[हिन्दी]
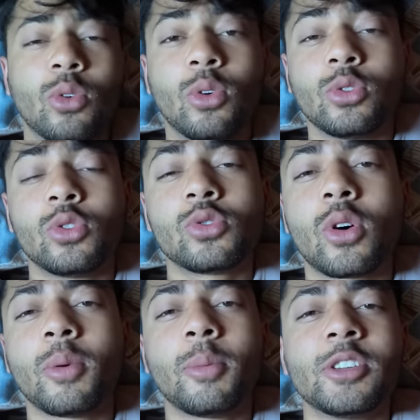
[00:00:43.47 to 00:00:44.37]
तो दोस्तों
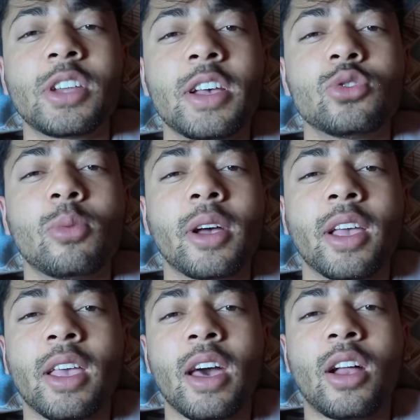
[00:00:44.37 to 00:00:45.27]
अभी बज रहे हैं सुबह के
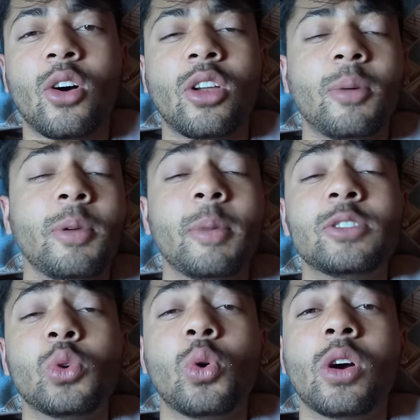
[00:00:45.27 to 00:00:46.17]
11 और अभी मैं
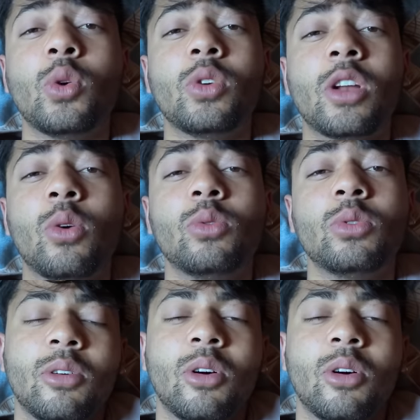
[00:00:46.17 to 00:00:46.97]
सोकर उठ रहा हूँ